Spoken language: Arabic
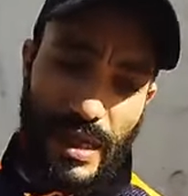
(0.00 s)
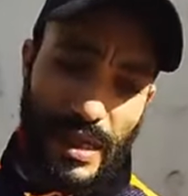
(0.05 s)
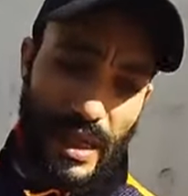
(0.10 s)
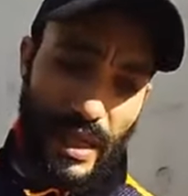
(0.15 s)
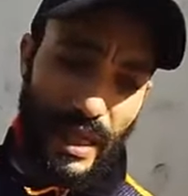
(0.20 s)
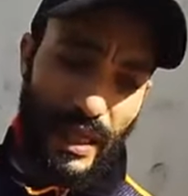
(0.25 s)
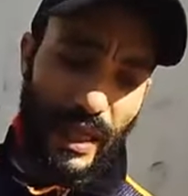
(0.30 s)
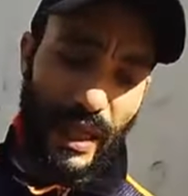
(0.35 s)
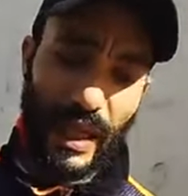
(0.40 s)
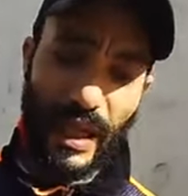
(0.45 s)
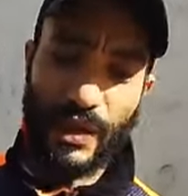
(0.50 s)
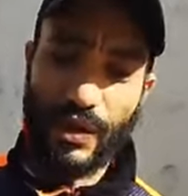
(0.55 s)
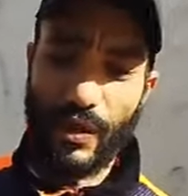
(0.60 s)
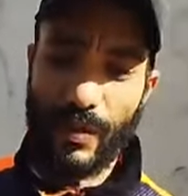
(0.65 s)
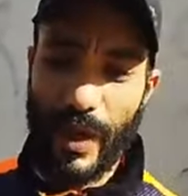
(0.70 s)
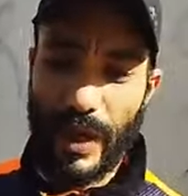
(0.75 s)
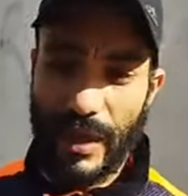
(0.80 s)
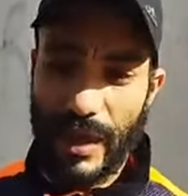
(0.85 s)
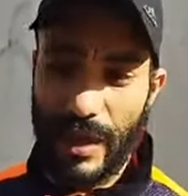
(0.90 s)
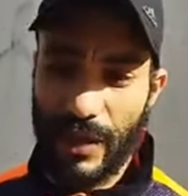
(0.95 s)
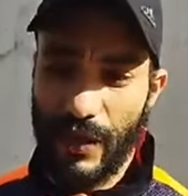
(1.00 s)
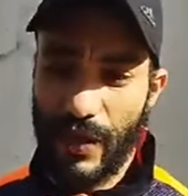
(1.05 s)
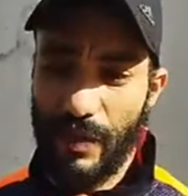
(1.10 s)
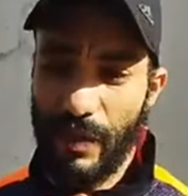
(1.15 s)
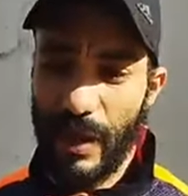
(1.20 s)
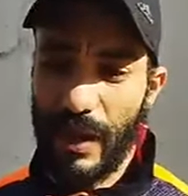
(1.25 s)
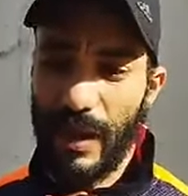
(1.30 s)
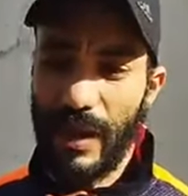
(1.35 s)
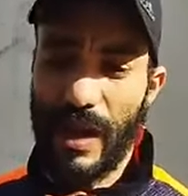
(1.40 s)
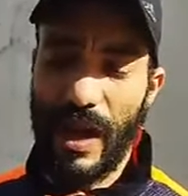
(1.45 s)
السيد خرج وبغى
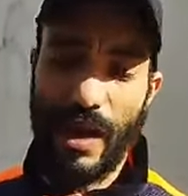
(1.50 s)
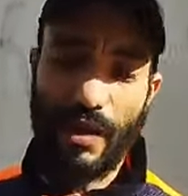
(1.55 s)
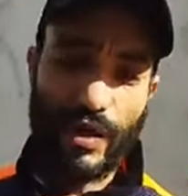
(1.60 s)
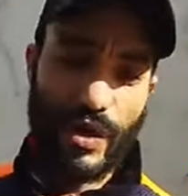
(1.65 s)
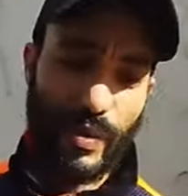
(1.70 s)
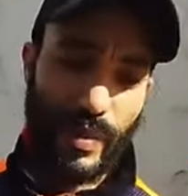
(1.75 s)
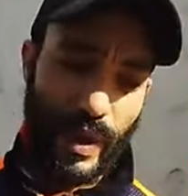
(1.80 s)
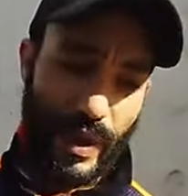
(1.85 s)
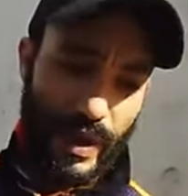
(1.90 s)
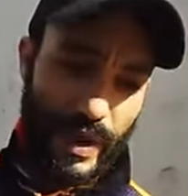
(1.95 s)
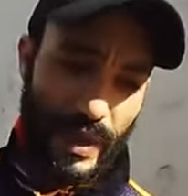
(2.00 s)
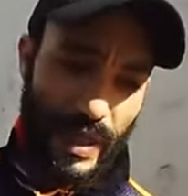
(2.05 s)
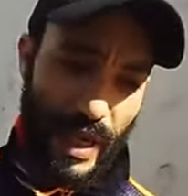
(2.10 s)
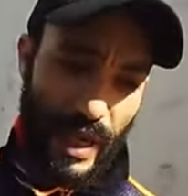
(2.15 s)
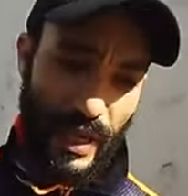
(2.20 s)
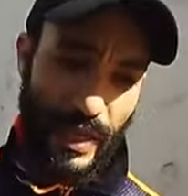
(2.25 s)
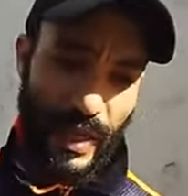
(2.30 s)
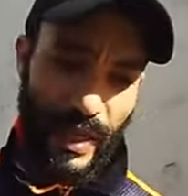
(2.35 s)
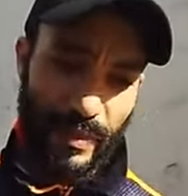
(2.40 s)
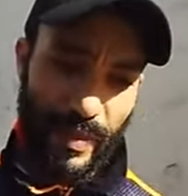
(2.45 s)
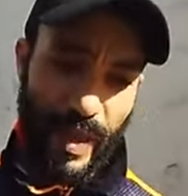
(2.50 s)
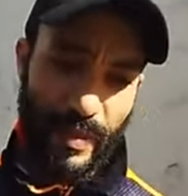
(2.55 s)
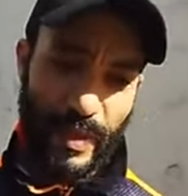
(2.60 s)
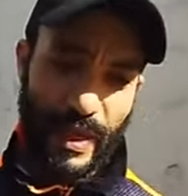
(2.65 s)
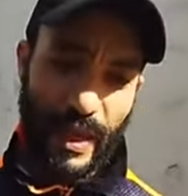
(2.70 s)
يتهجم عليا وتبعني جا لحدا الباب